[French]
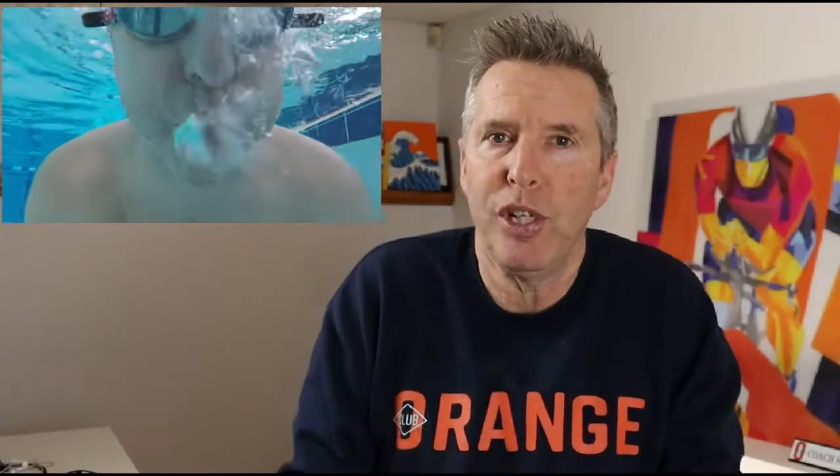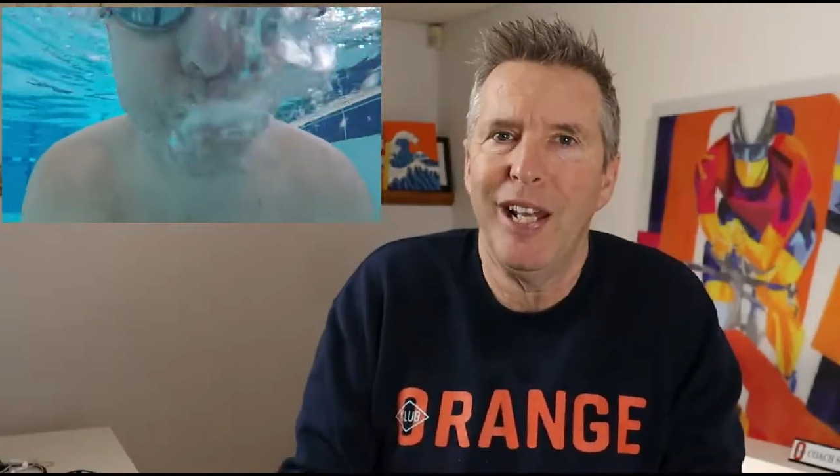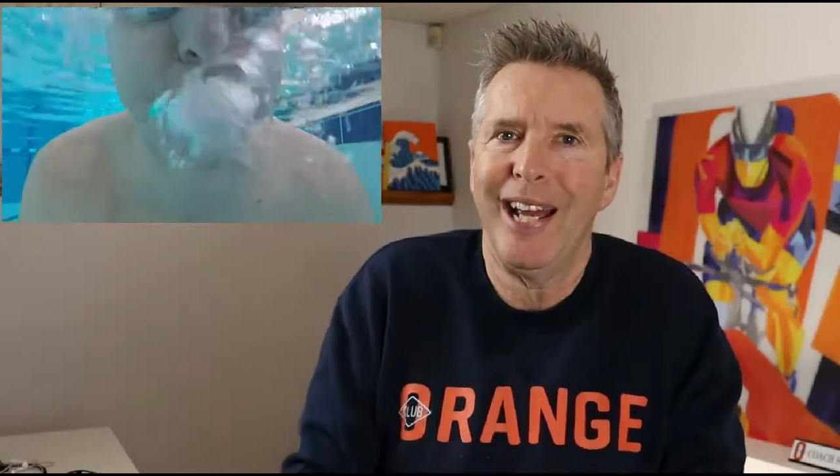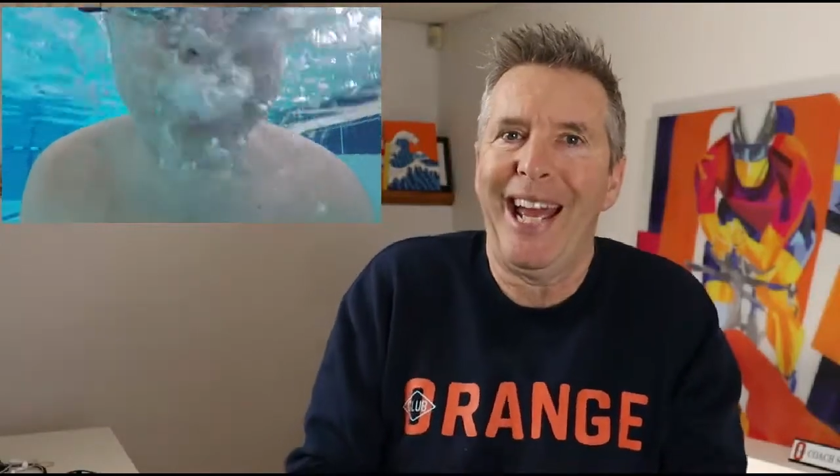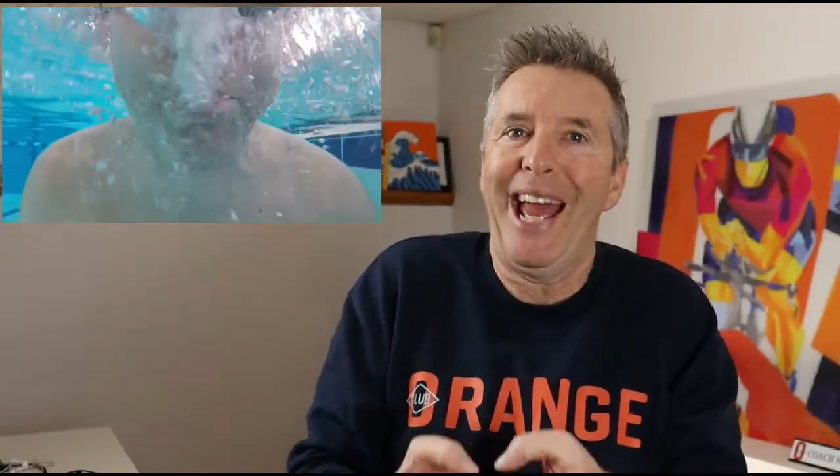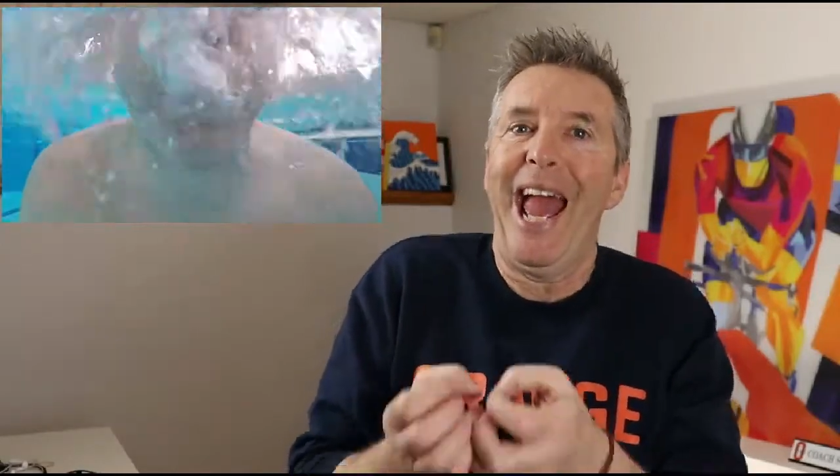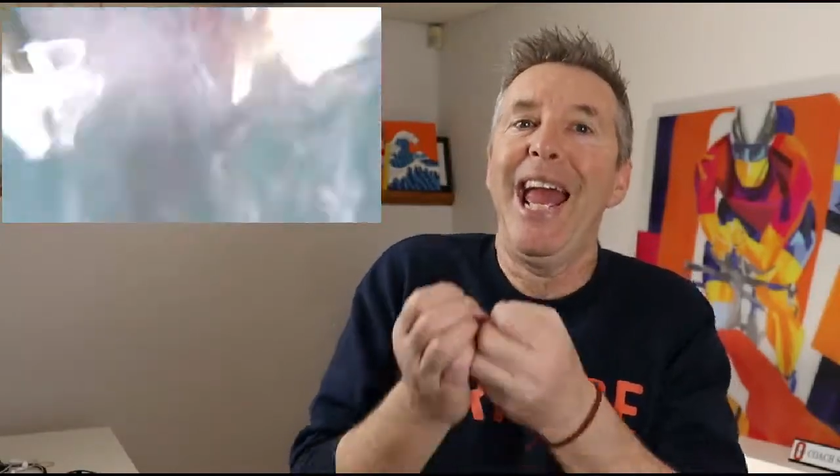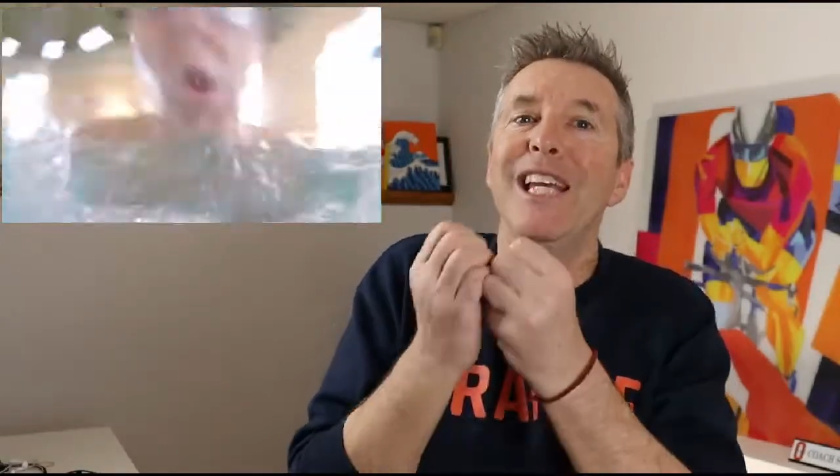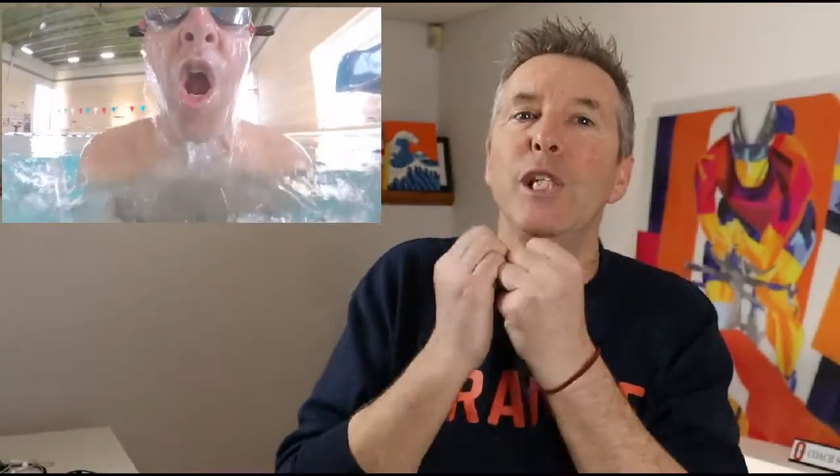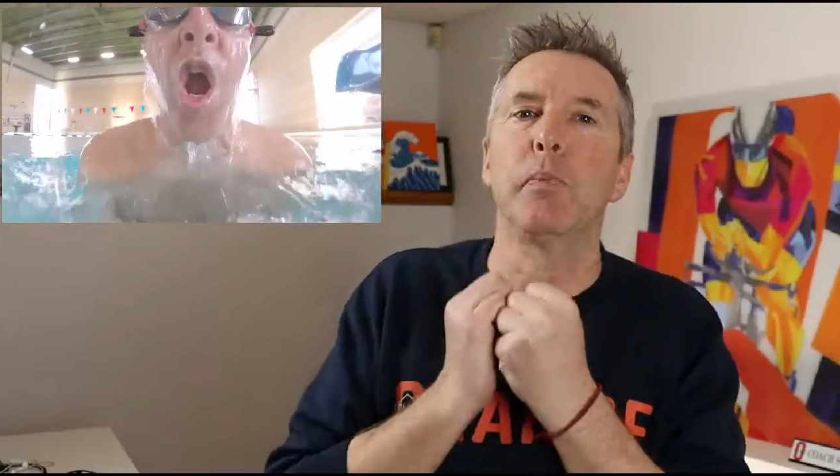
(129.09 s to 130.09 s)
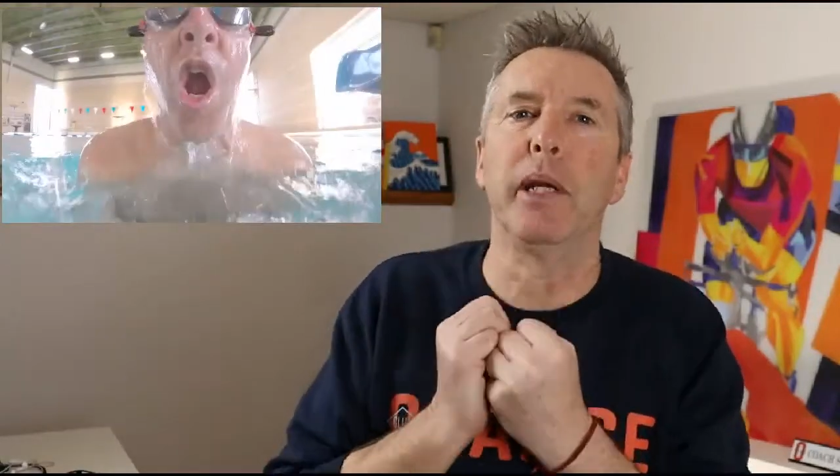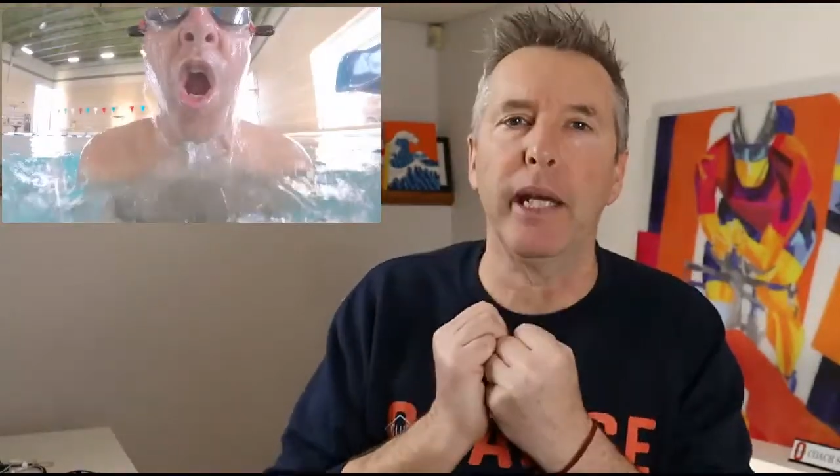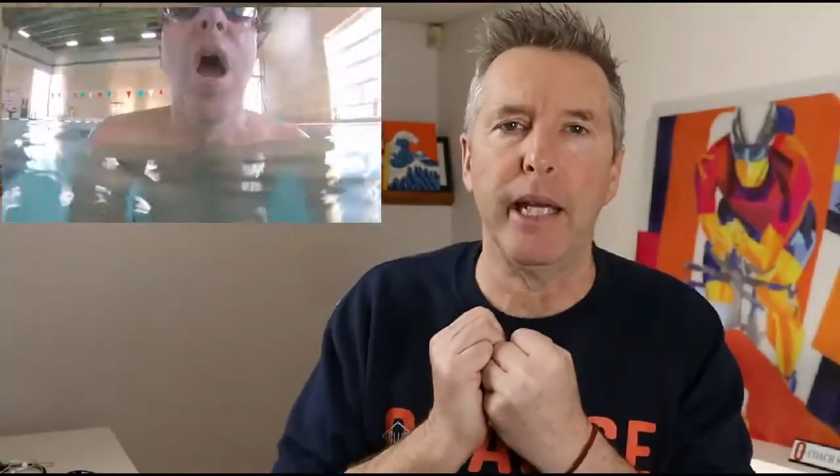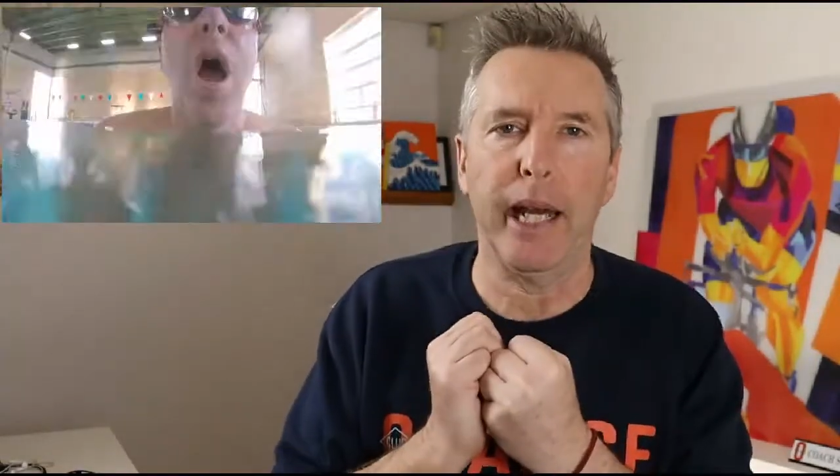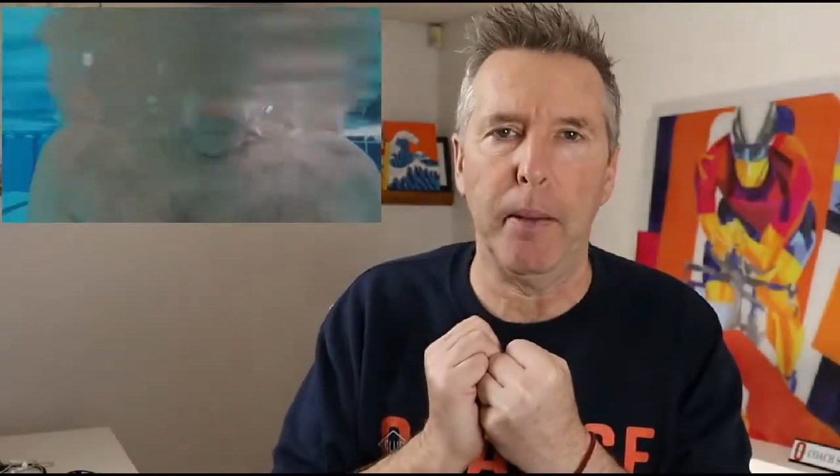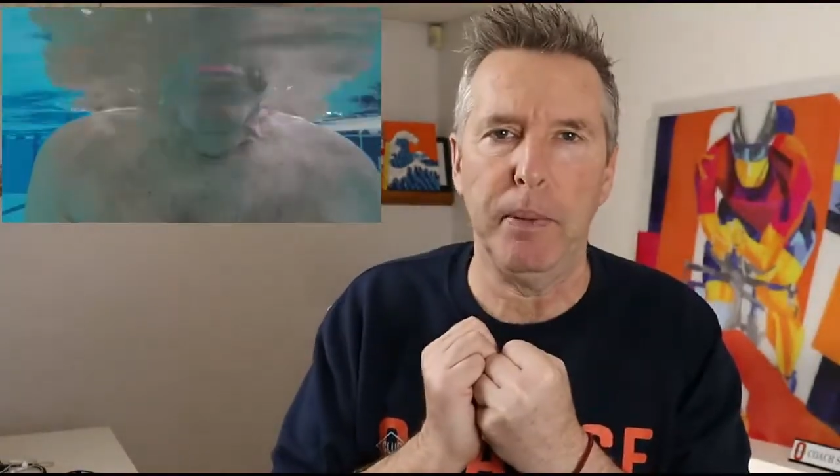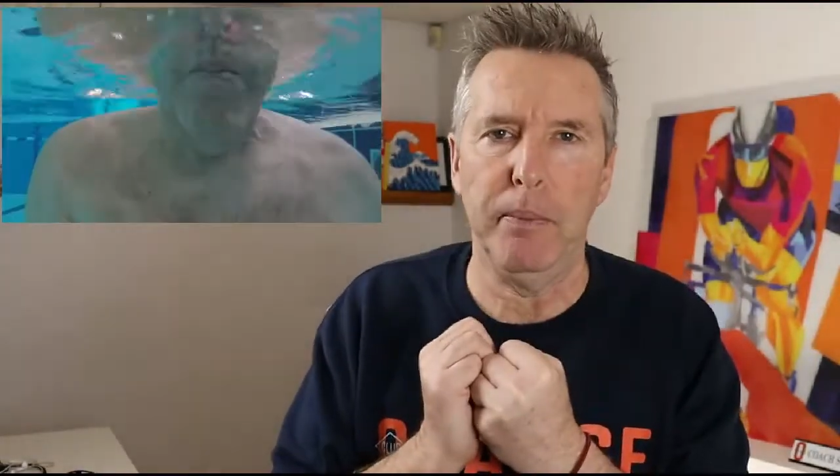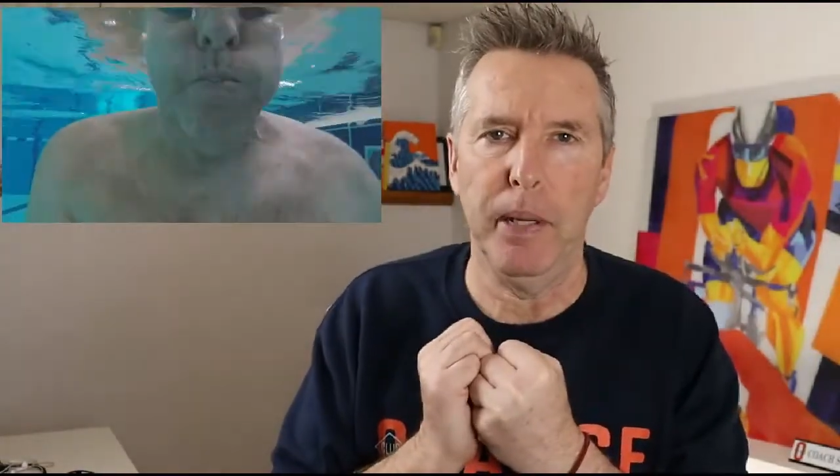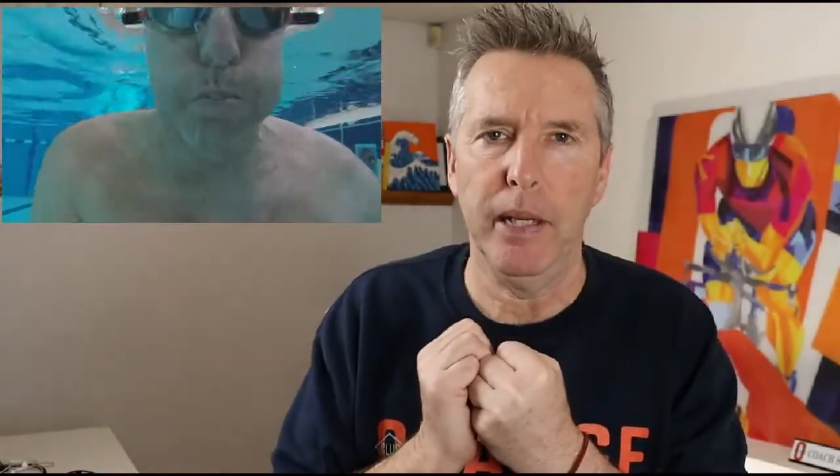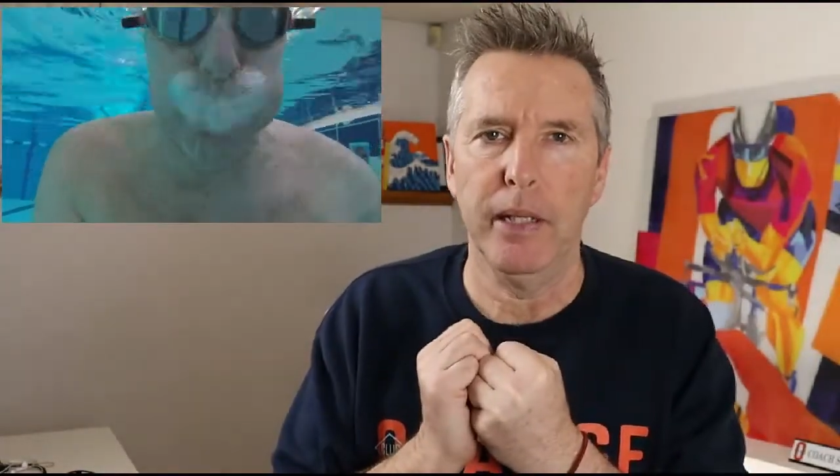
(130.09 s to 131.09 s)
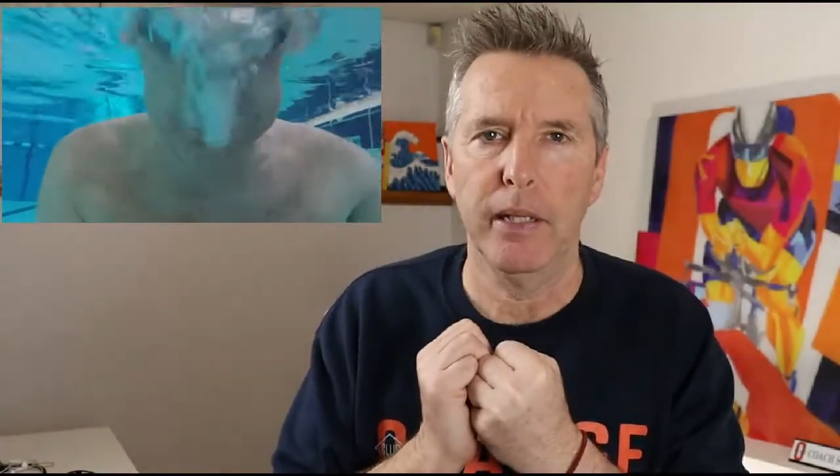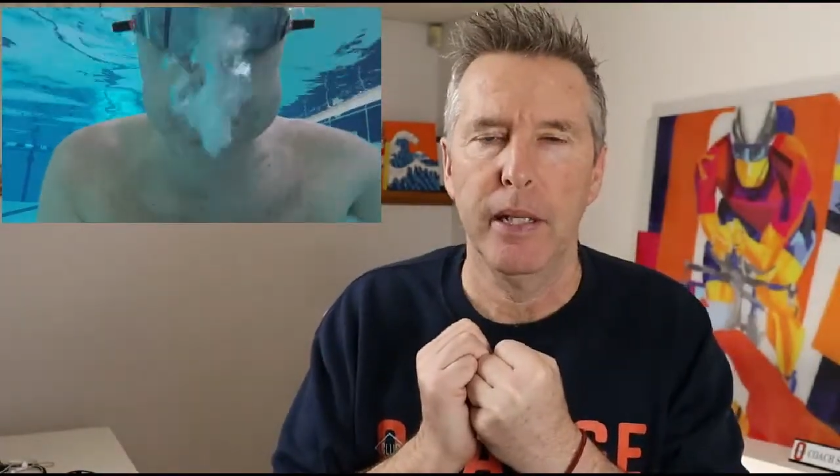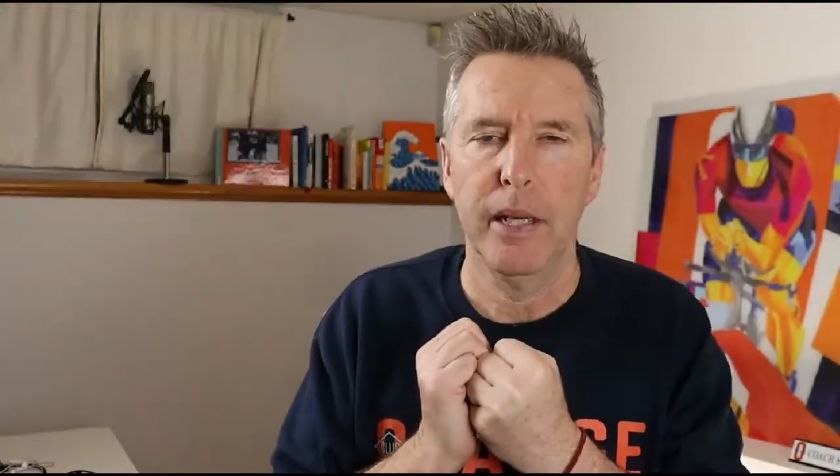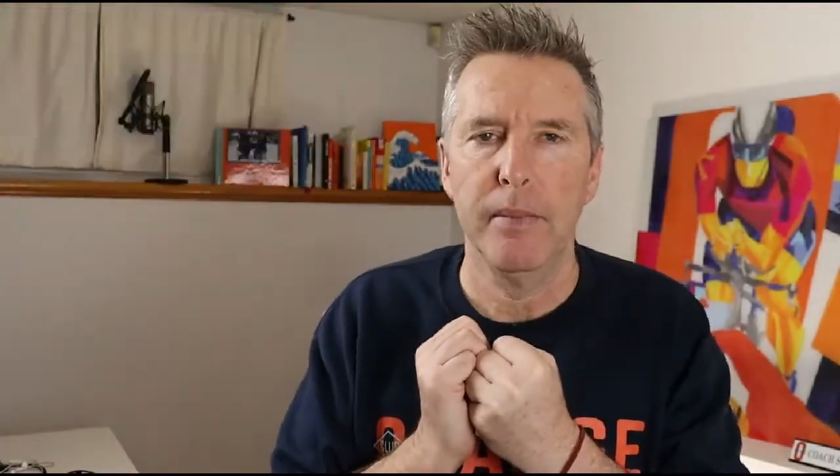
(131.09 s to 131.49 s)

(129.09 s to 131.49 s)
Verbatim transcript: d'inspirer rapidement.